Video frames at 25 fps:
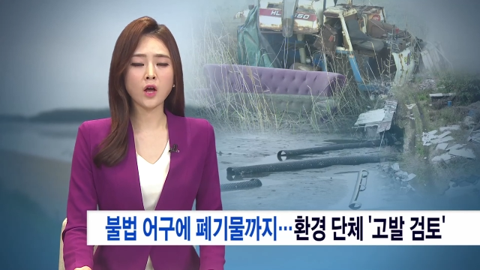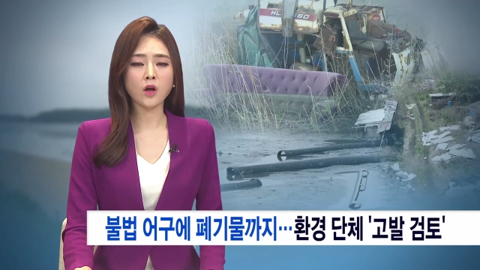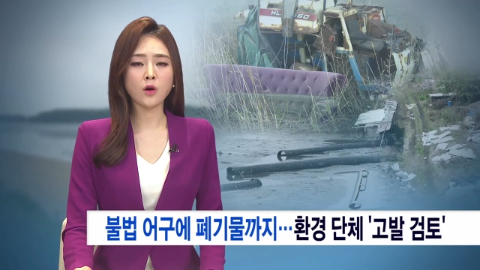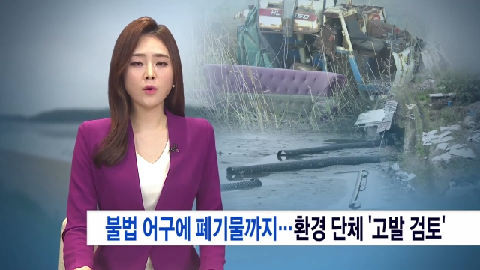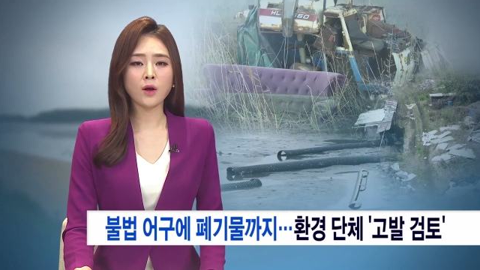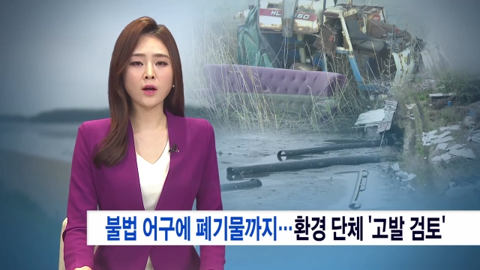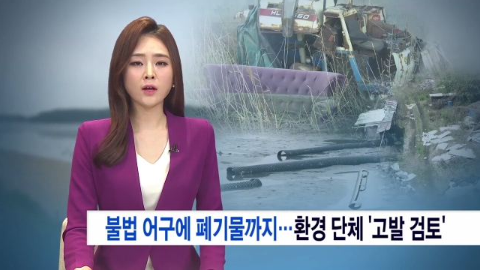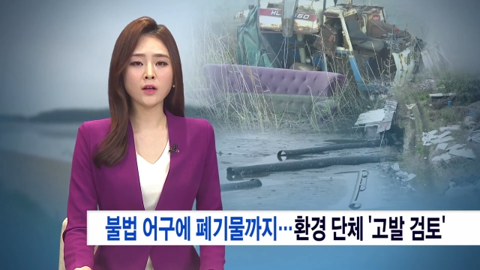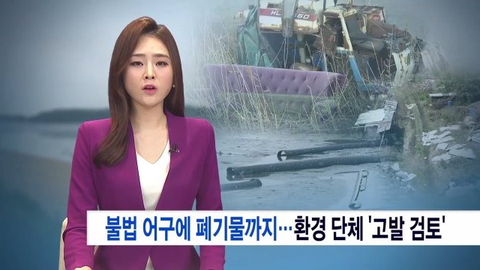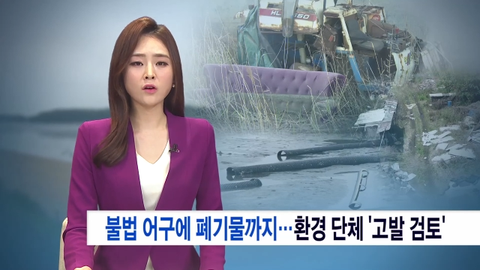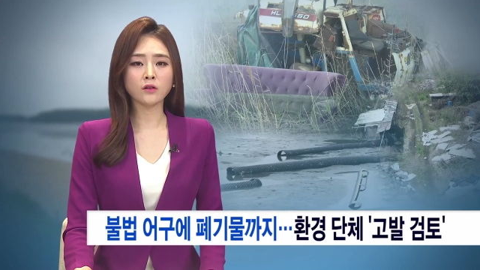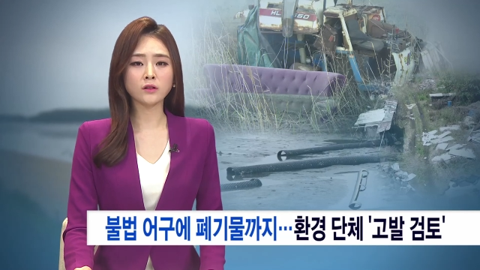
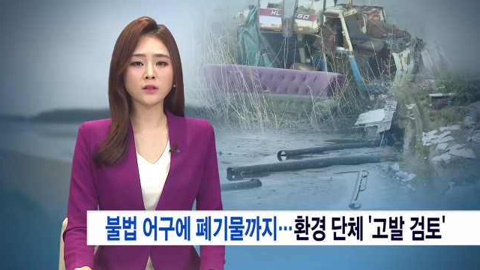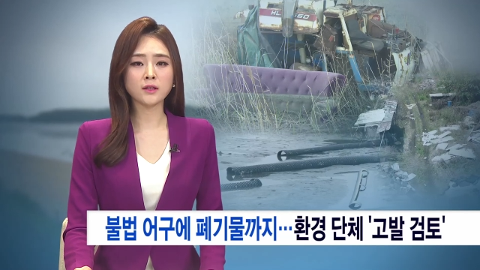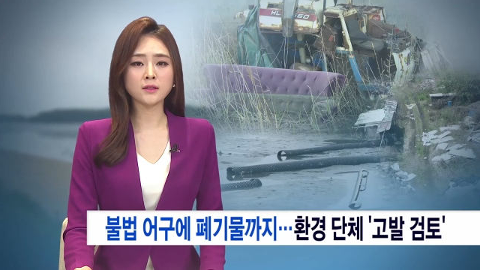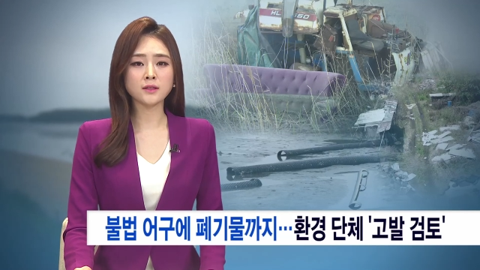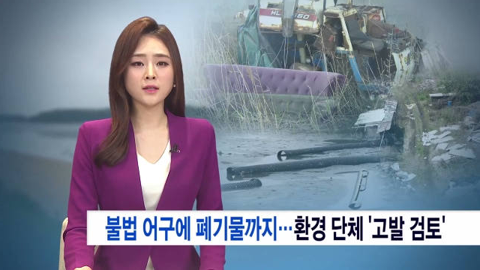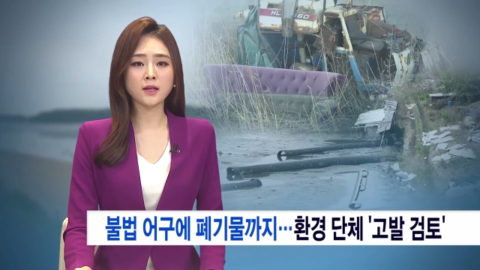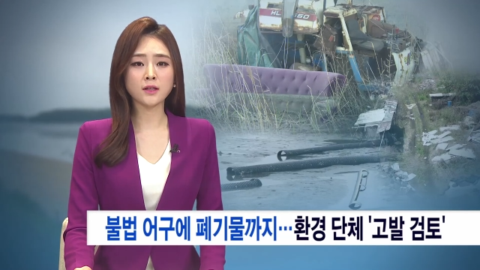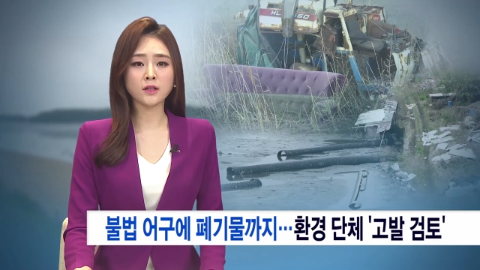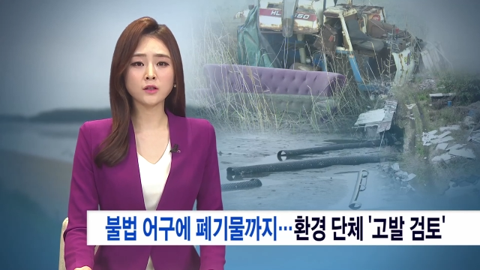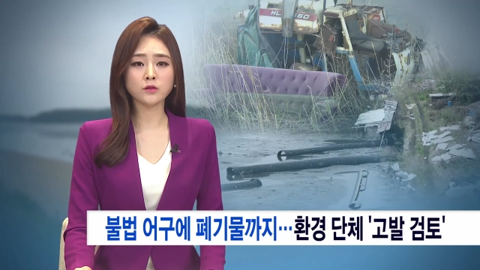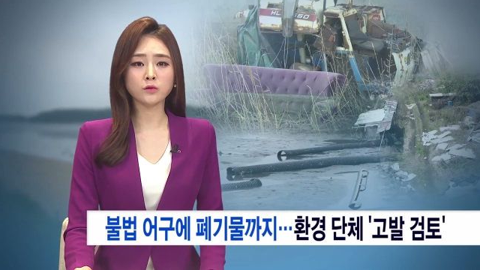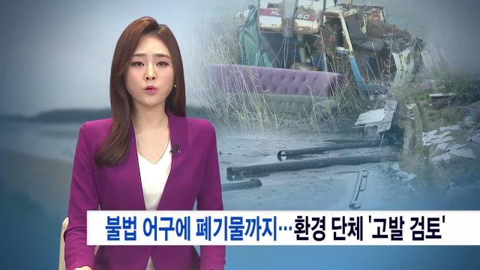
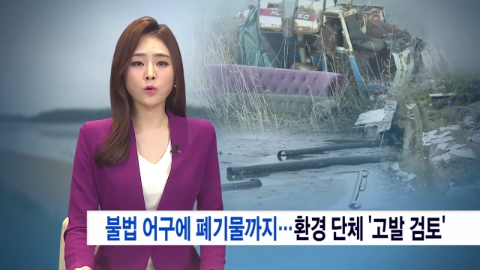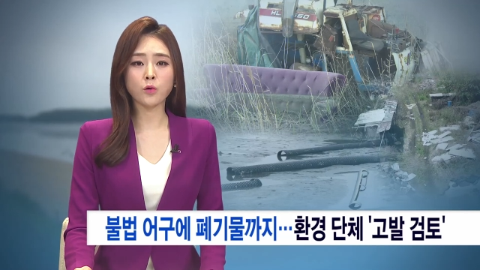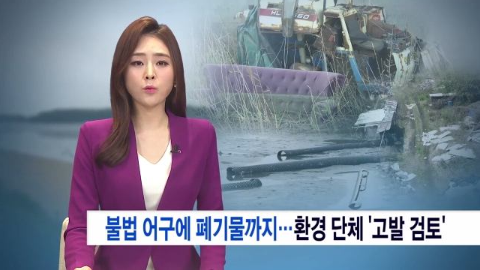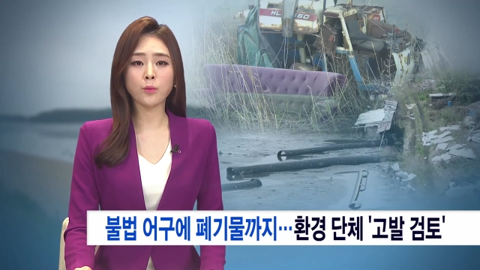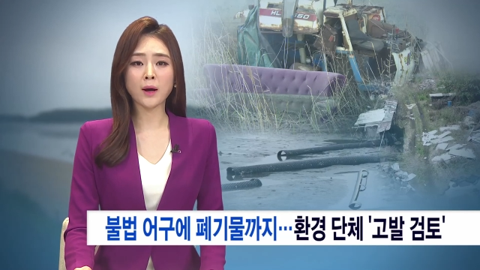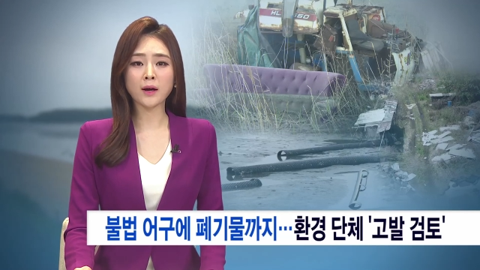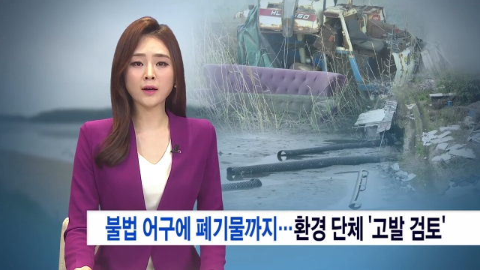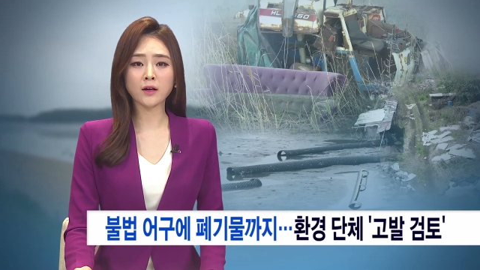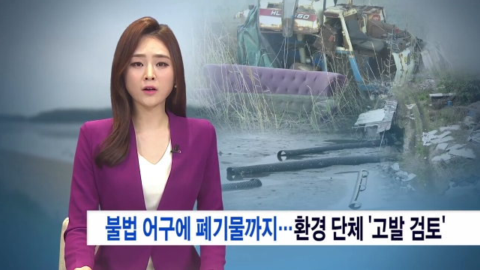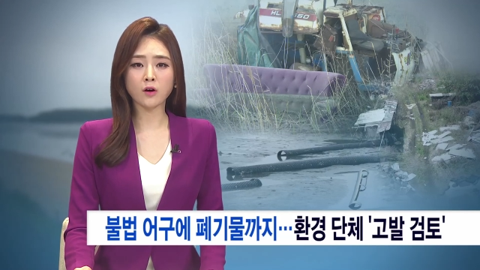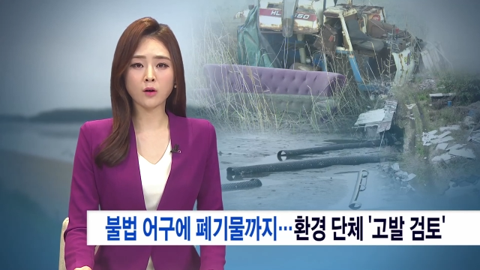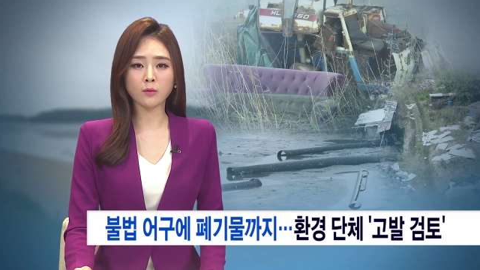환경단체는
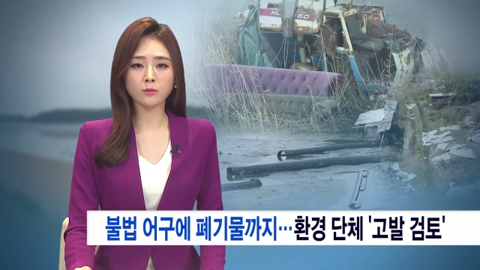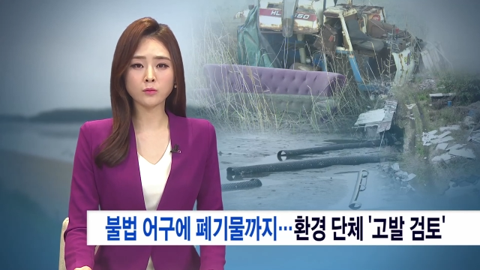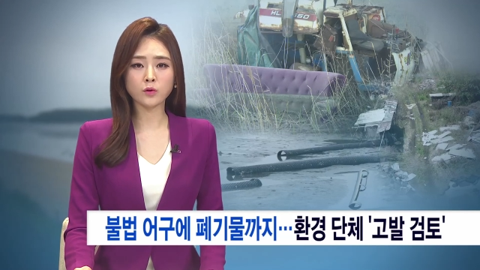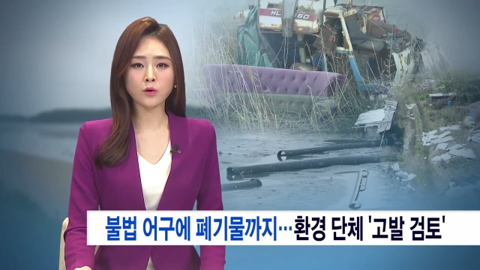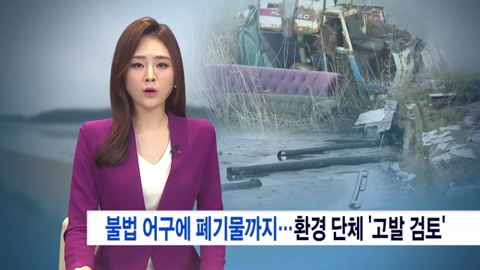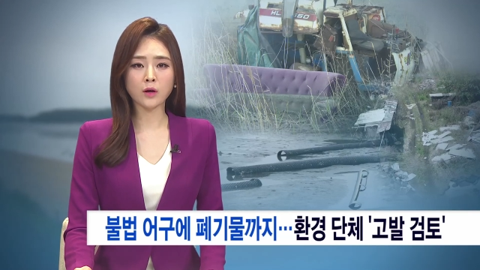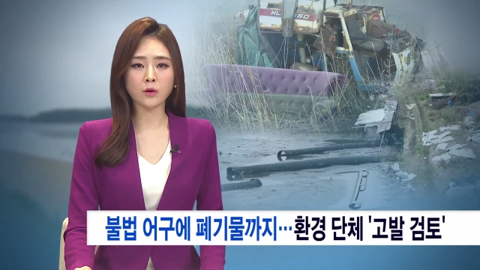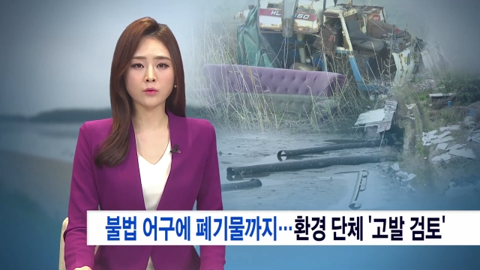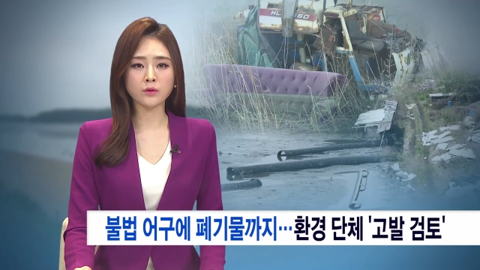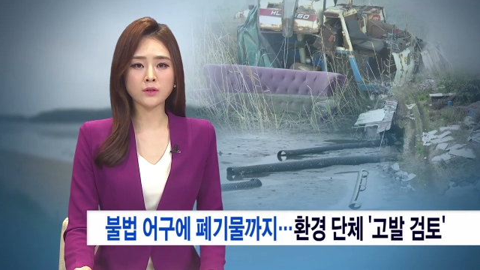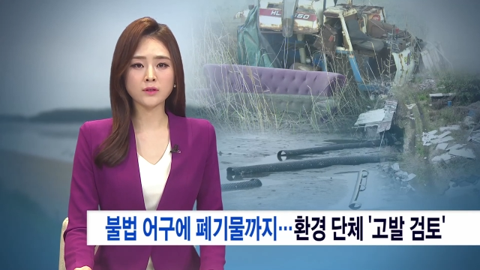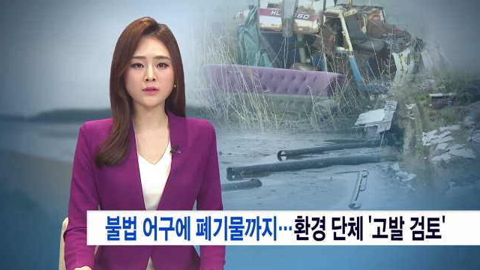고발을
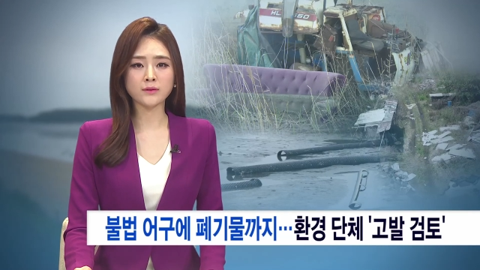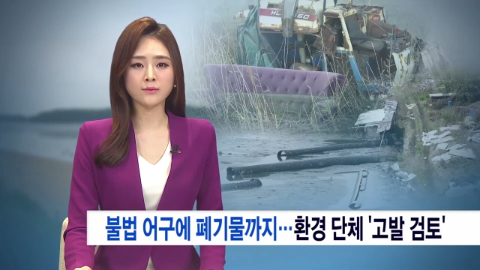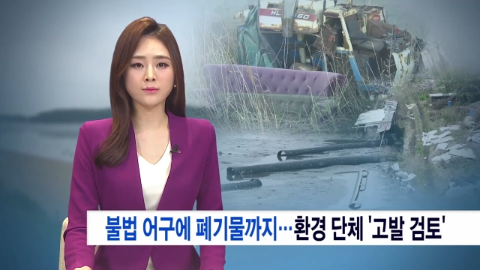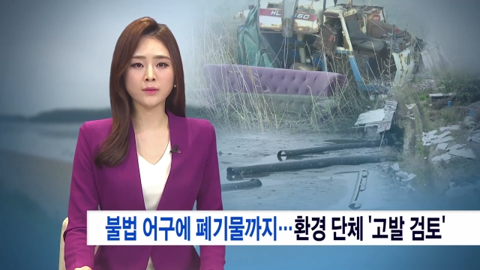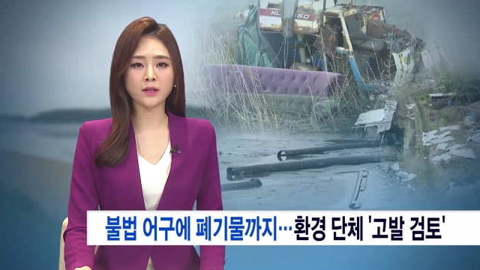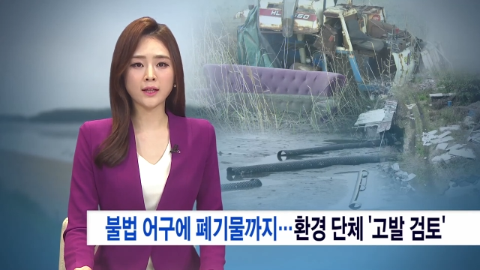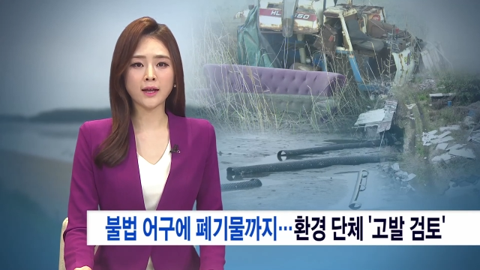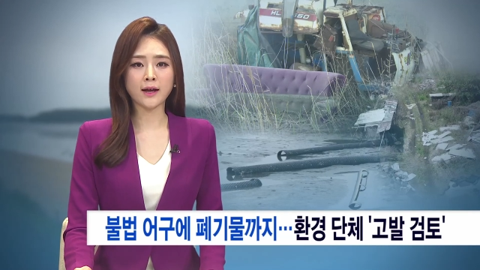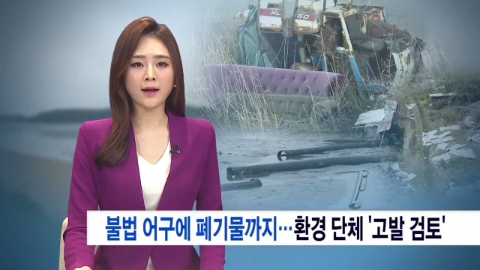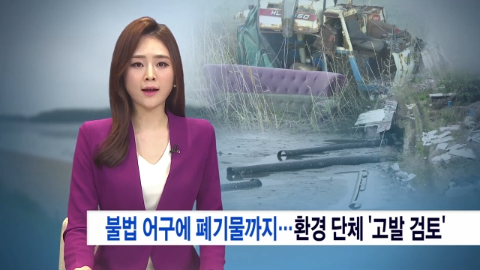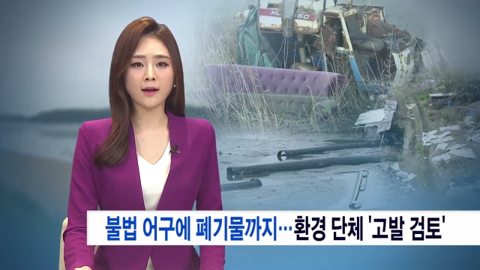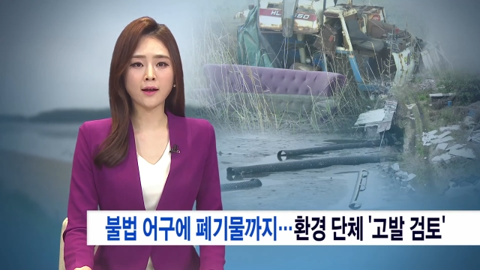검토하고
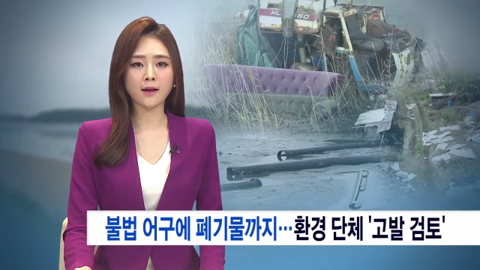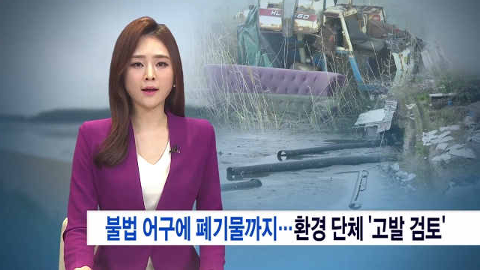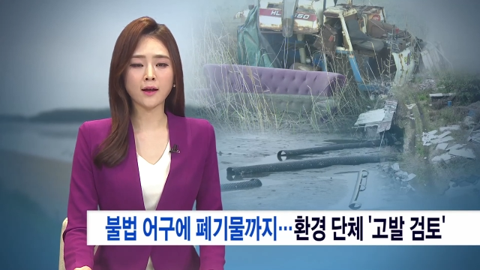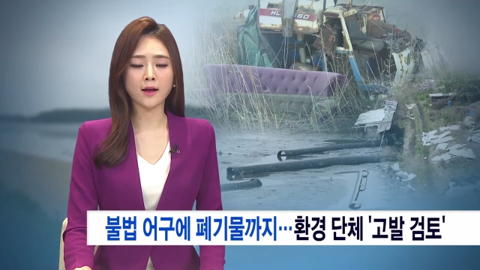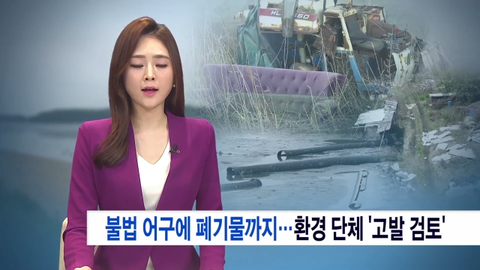있습니다.